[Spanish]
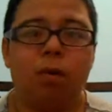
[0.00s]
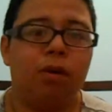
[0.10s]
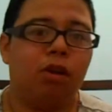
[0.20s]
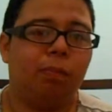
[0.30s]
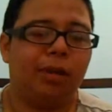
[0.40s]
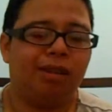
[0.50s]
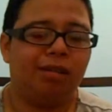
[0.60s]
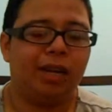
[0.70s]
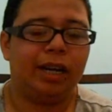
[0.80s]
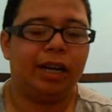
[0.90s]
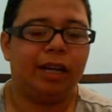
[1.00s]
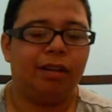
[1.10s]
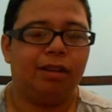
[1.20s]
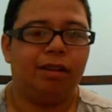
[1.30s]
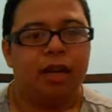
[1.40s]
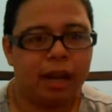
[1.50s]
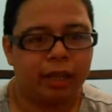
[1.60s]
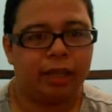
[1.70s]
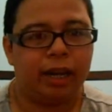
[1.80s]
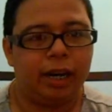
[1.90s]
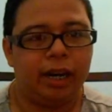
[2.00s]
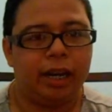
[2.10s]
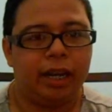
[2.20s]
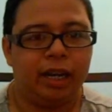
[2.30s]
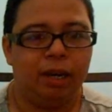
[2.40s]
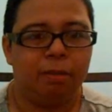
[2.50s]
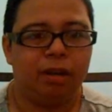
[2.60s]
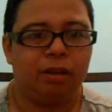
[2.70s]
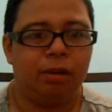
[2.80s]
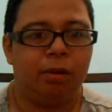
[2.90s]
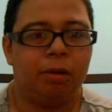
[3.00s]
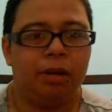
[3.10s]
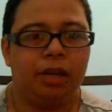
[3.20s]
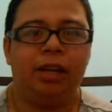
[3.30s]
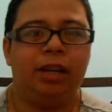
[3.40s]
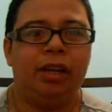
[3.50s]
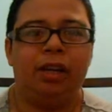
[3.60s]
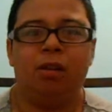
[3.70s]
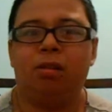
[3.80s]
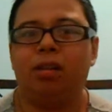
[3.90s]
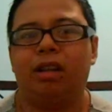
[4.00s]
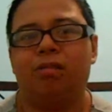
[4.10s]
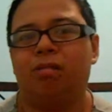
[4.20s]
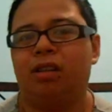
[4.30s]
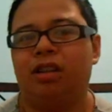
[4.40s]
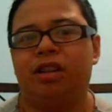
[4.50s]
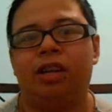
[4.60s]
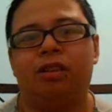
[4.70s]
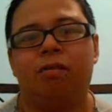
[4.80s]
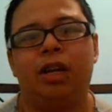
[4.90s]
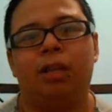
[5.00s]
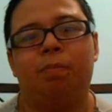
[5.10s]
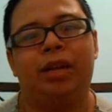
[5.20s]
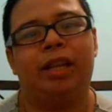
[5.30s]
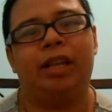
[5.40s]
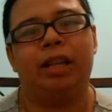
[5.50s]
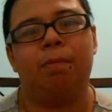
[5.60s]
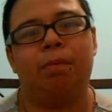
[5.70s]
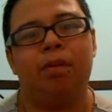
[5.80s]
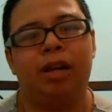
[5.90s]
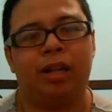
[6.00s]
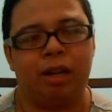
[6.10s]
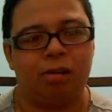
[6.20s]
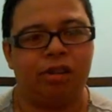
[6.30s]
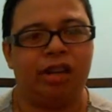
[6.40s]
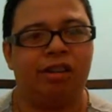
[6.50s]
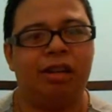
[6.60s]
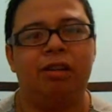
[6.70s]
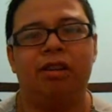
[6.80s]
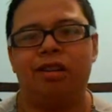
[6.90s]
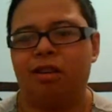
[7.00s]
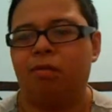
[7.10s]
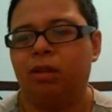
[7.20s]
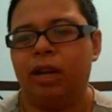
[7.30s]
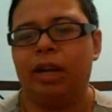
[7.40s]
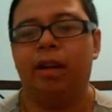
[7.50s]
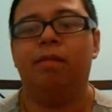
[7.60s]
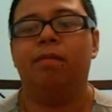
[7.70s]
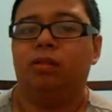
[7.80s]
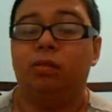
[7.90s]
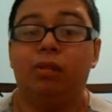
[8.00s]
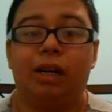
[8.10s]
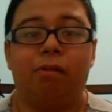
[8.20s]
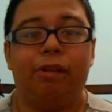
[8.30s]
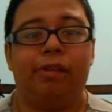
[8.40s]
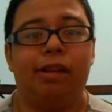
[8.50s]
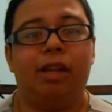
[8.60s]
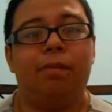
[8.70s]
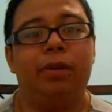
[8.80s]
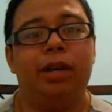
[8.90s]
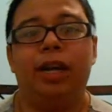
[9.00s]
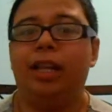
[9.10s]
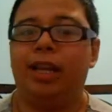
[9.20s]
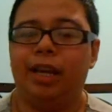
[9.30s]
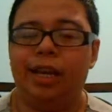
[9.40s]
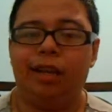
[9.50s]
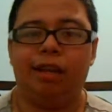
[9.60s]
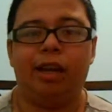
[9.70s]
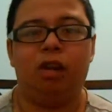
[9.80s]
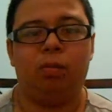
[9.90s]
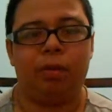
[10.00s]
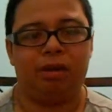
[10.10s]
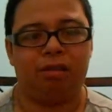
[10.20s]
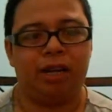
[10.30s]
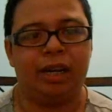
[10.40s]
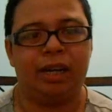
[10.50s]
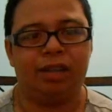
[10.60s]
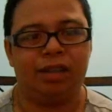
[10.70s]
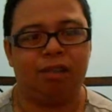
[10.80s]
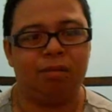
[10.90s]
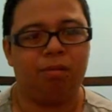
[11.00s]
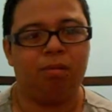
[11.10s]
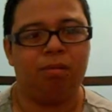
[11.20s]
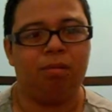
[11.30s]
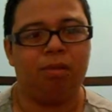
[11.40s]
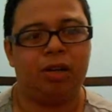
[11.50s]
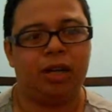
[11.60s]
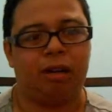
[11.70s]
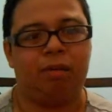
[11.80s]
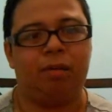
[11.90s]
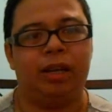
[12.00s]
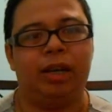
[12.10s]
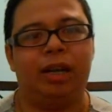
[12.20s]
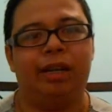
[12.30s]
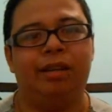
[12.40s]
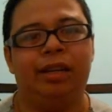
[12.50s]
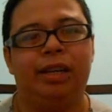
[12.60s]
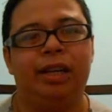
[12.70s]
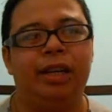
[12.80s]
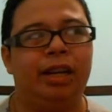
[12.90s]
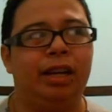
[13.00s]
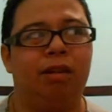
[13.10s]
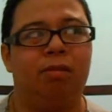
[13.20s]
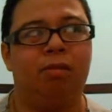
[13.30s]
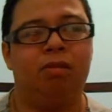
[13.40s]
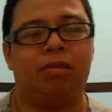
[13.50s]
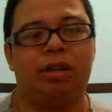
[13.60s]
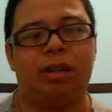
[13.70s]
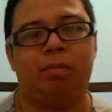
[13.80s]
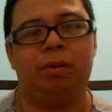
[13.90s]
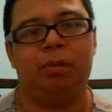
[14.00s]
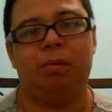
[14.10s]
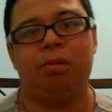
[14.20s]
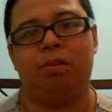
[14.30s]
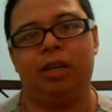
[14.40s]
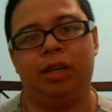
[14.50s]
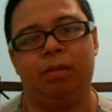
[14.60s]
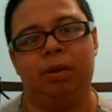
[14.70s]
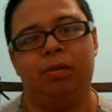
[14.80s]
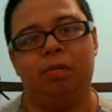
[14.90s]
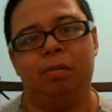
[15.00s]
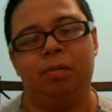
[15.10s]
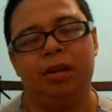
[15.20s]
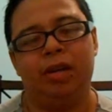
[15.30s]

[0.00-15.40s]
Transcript: como los personajes, la técnica de animación y otras cosas en las cuales perdí el tiempo durante los tres años de secundaria. Una curiosidad muy grande es que los personajes y todo lo que rodea la serie y algunos capítulos que bueno